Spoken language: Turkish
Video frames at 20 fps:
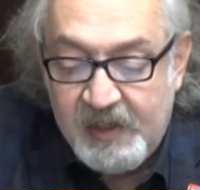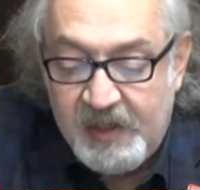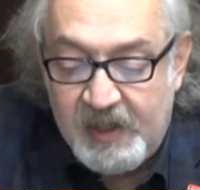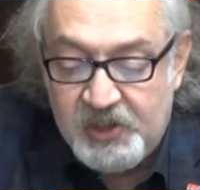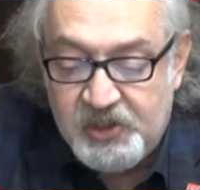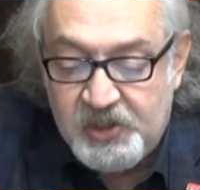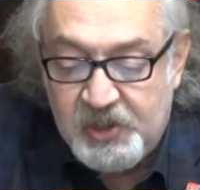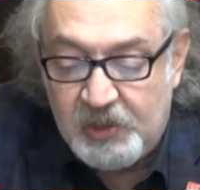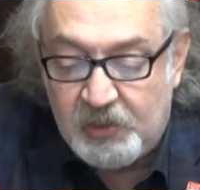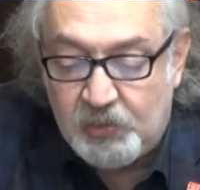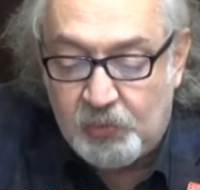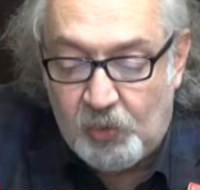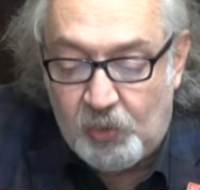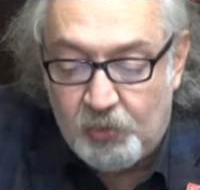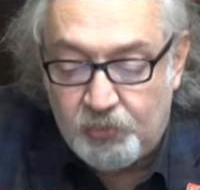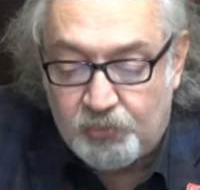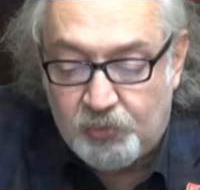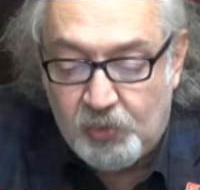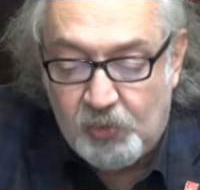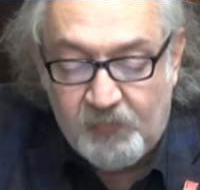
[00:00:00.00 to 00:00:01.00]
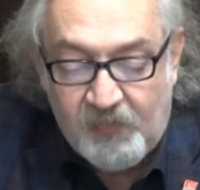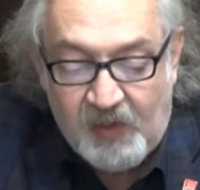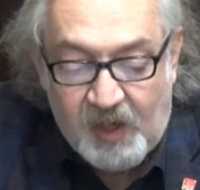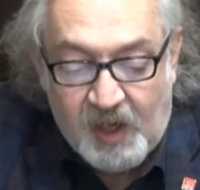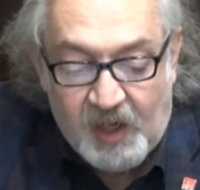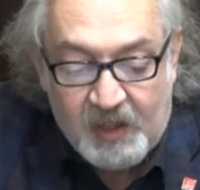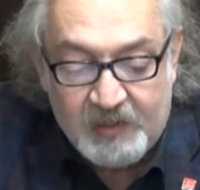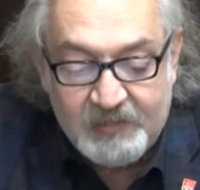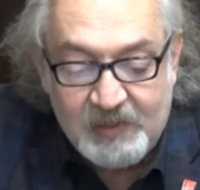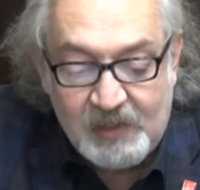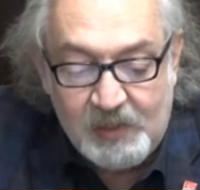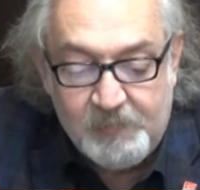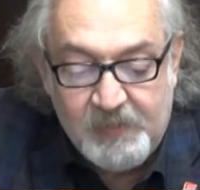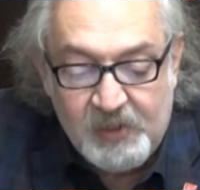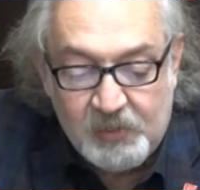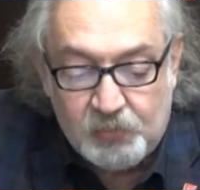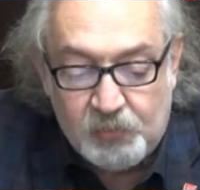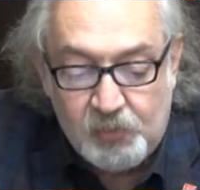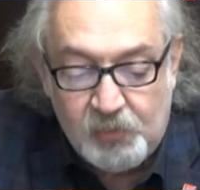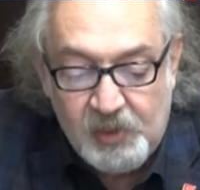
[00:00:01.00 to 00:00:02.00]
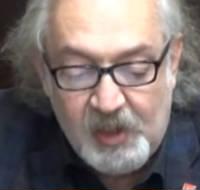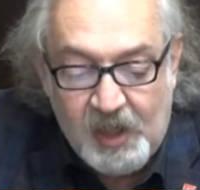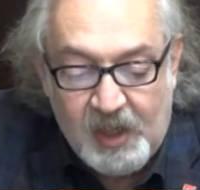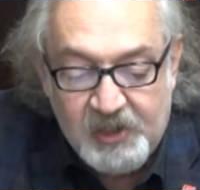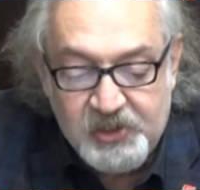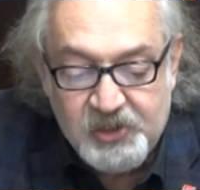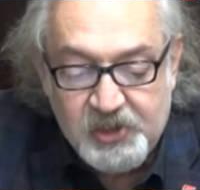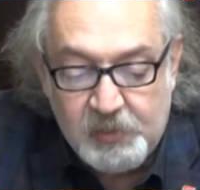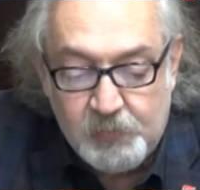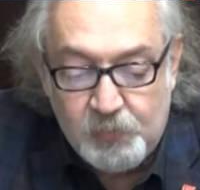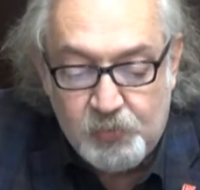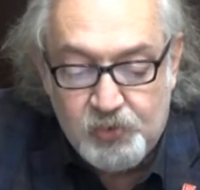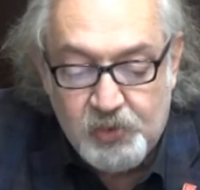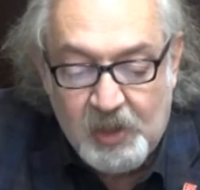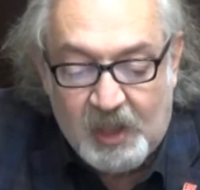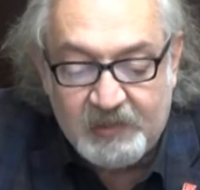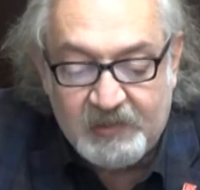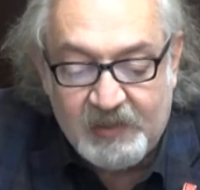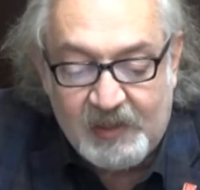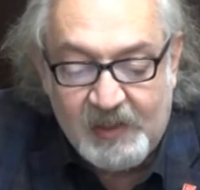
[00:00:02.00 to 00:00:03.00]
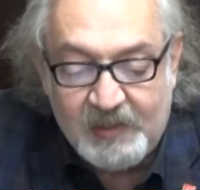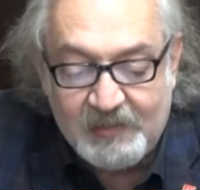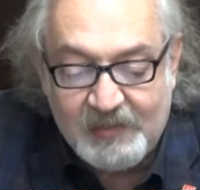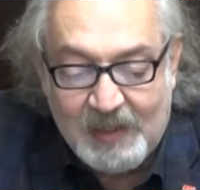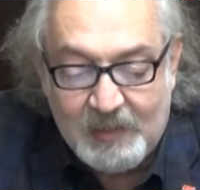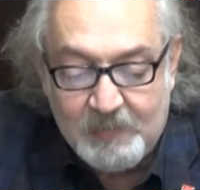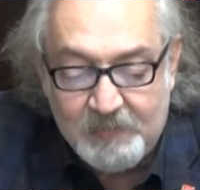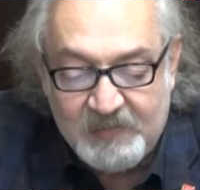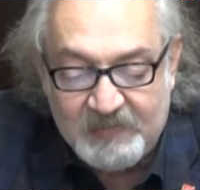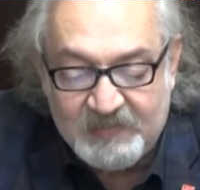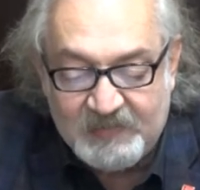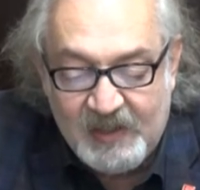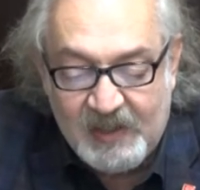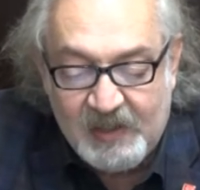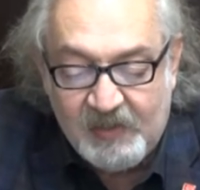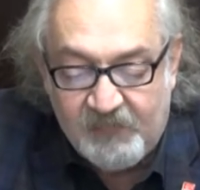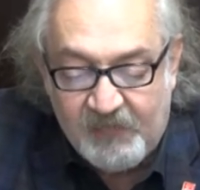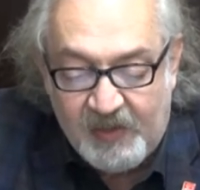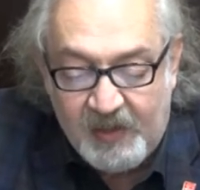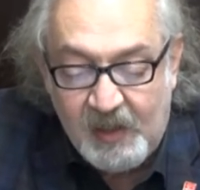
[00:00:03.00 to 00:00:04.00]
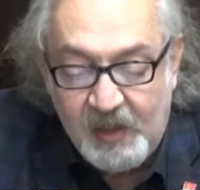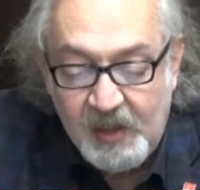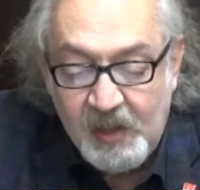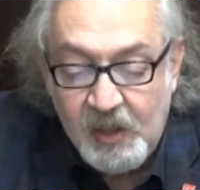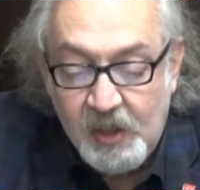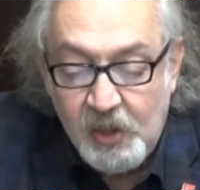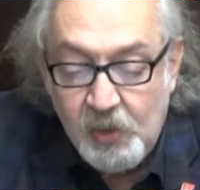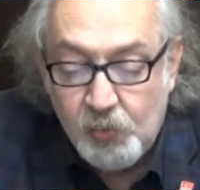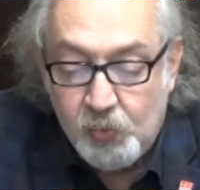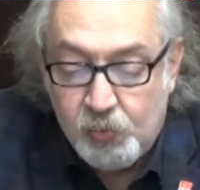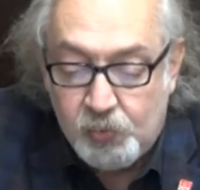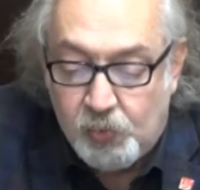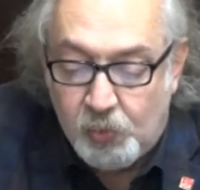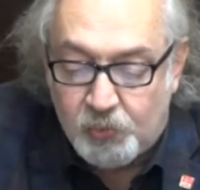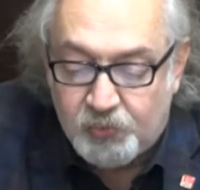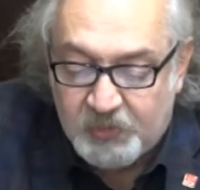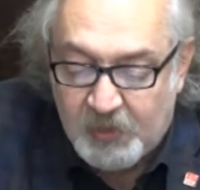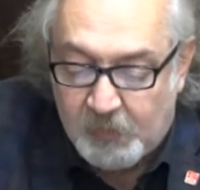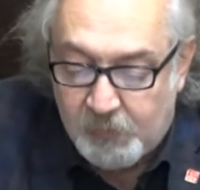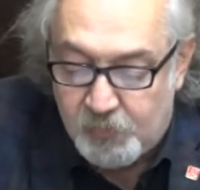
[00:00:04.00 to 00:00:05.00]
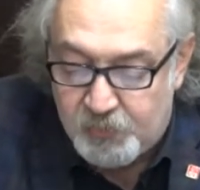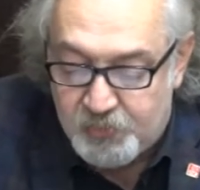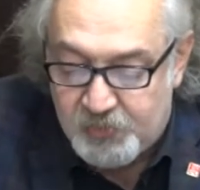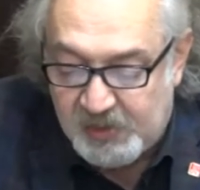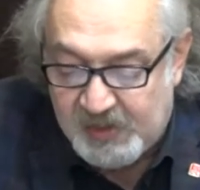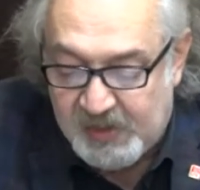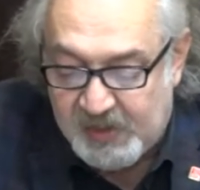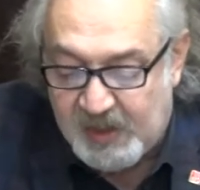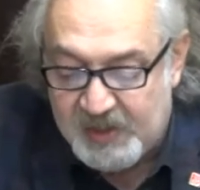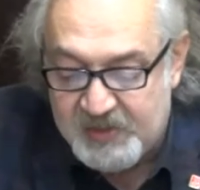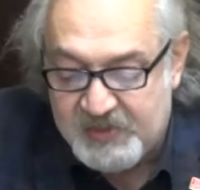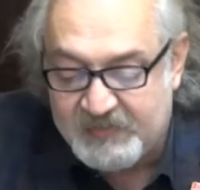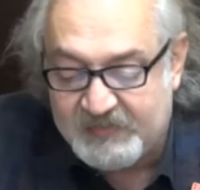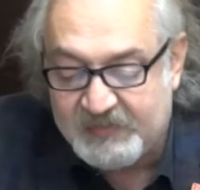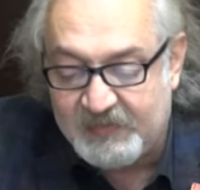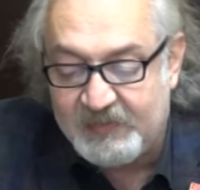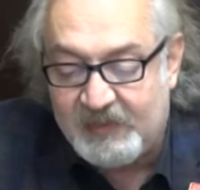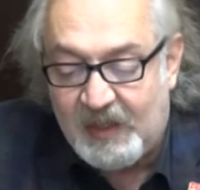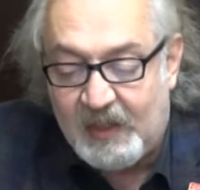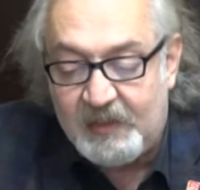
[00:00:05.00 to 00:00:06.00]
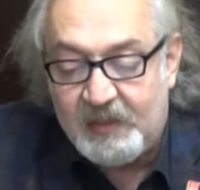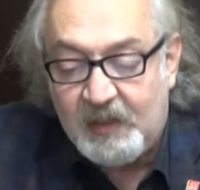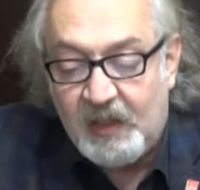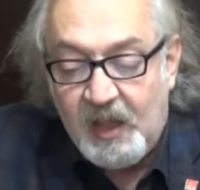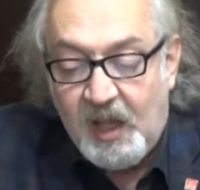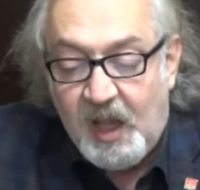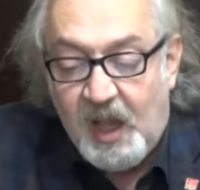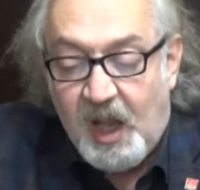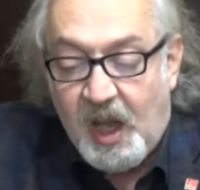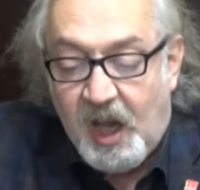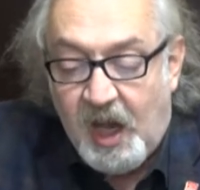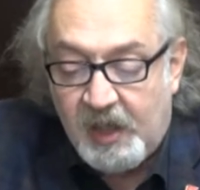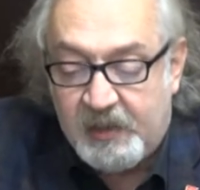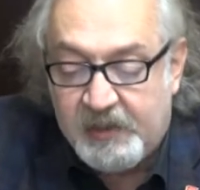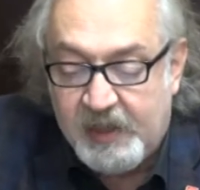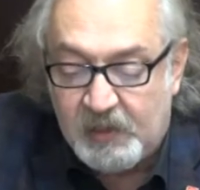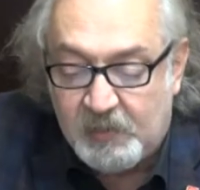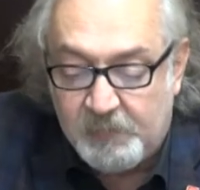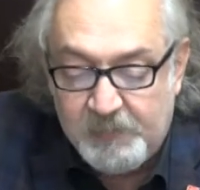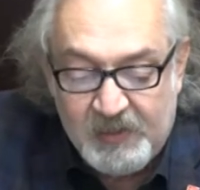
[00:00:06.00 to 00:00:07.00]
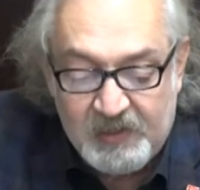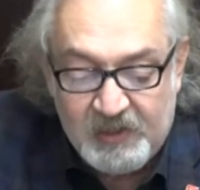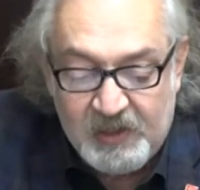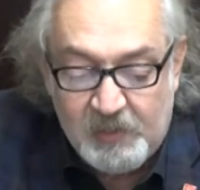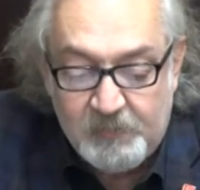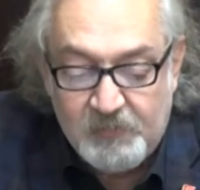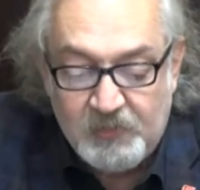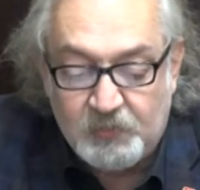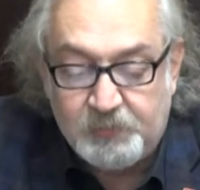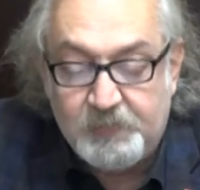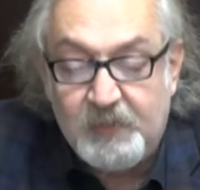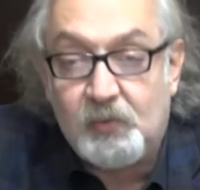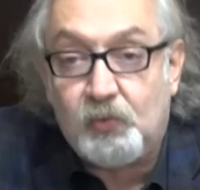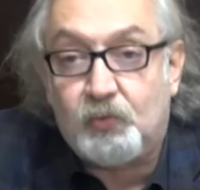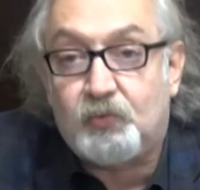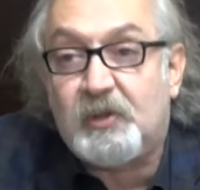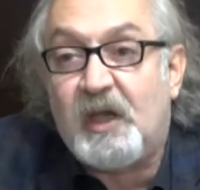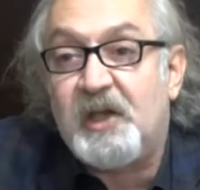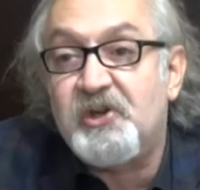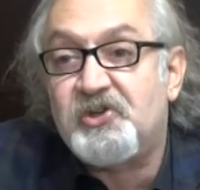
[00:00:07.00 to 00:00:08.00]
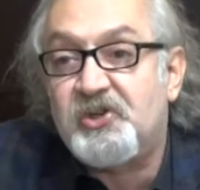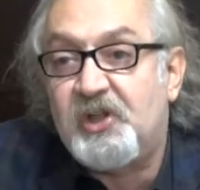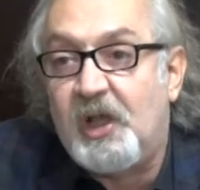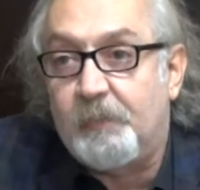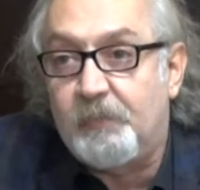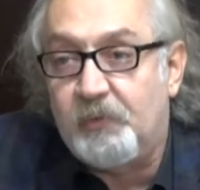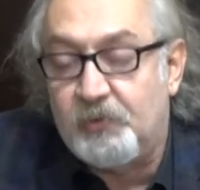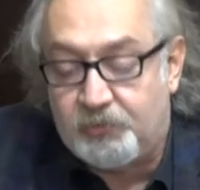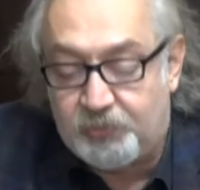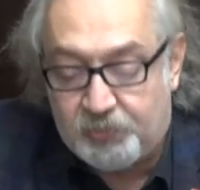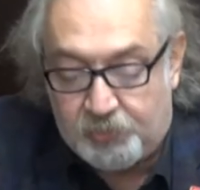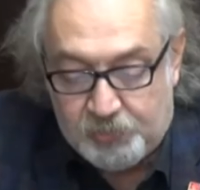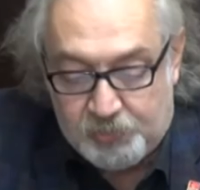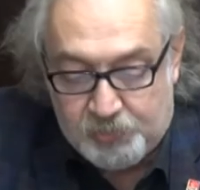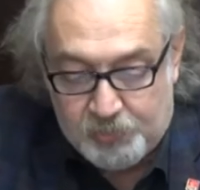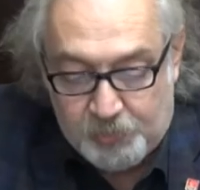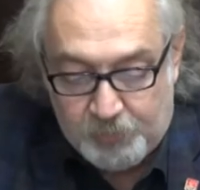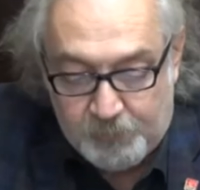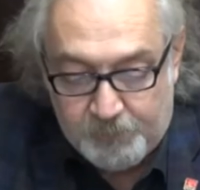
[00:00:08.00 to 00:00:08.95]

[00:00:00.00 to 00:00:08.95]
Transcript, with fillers: eşit, özgür ve adil bir dünya için mücadele eden bizleri ve hukuk savunucuları açısından hak etmediğimiz bir utanç tablosudur.